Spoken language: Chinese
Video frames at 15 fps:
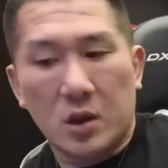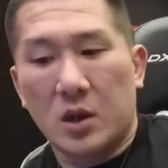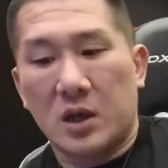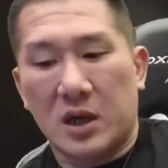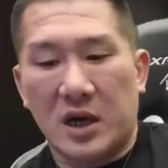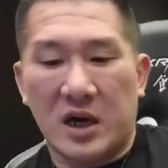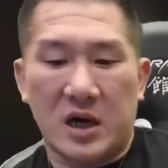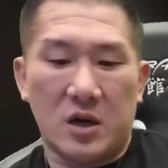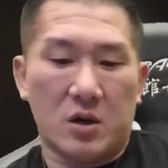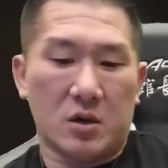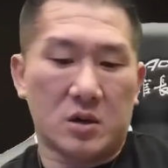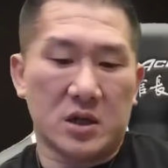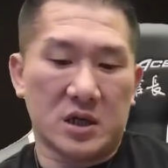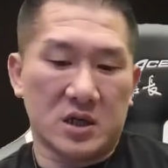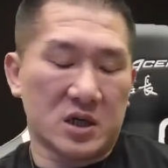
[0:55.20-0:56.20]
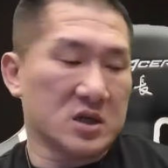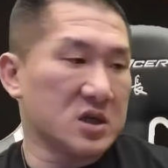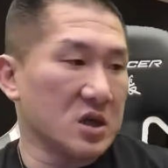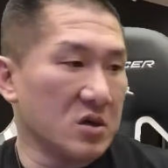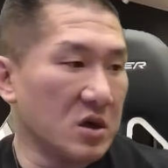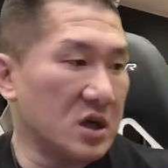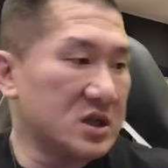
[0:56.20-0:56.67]
哎呦，在这个
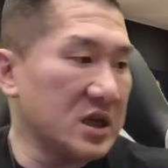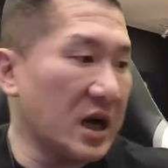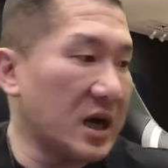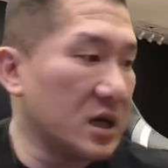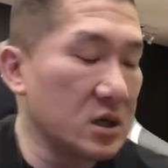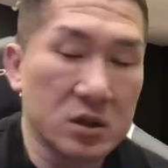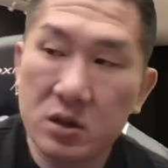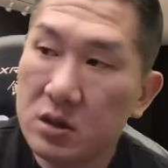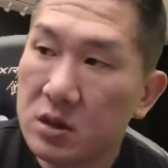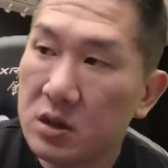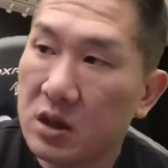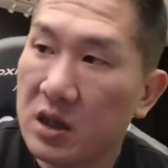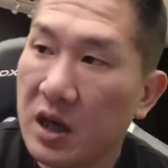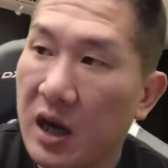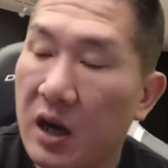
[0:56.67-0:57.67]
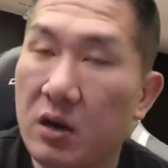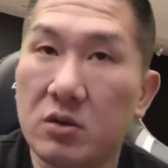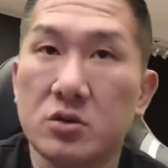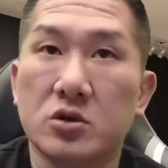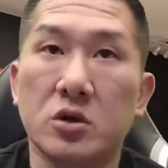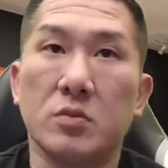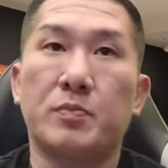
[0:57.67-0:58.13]
社会上。你要
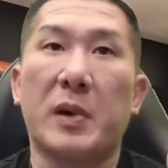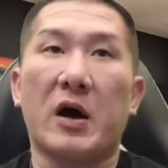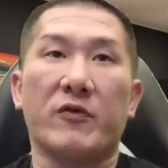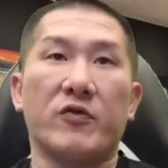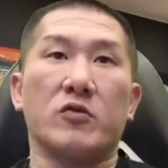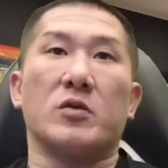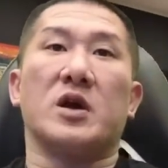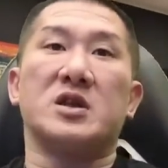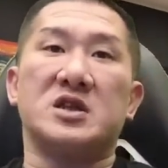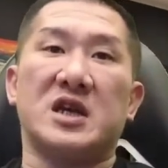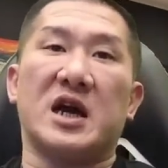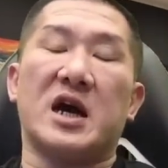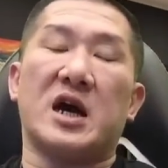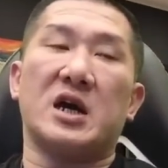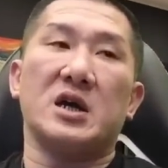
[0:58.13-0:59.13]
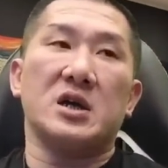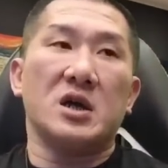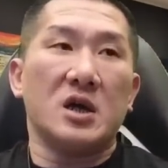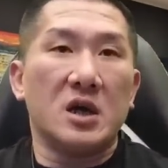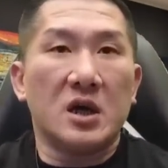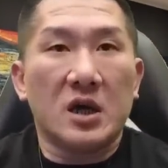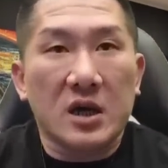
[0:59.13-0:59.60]
去报复人家
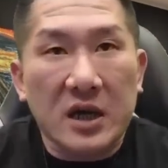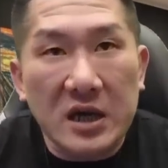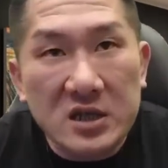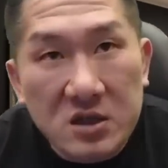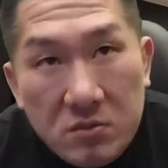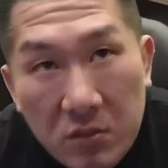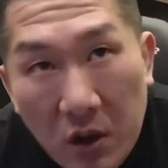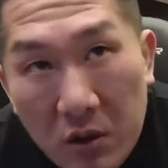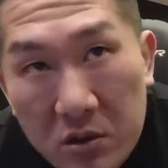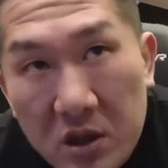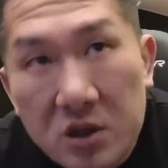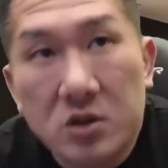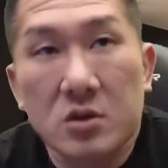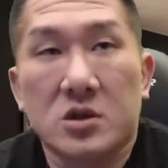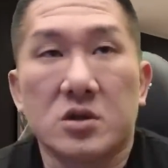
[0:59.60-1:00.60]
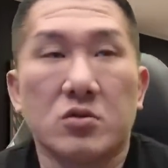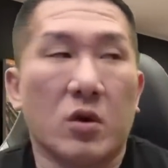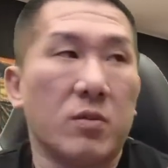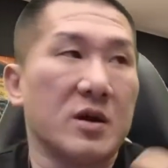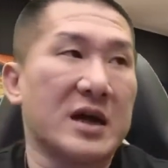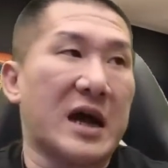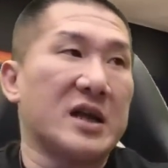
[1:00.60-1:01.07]
干什么？你就是我
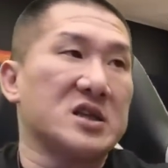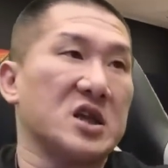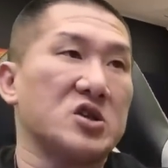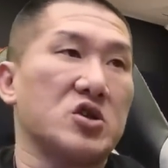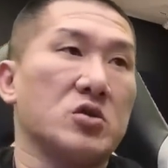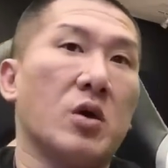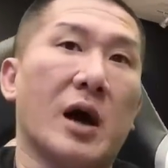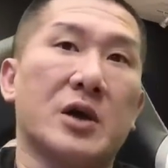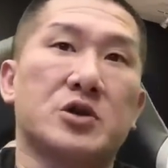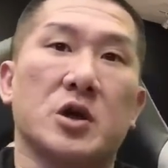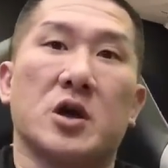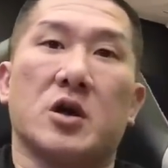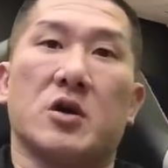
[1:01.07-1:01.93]
们刚刚这句话最后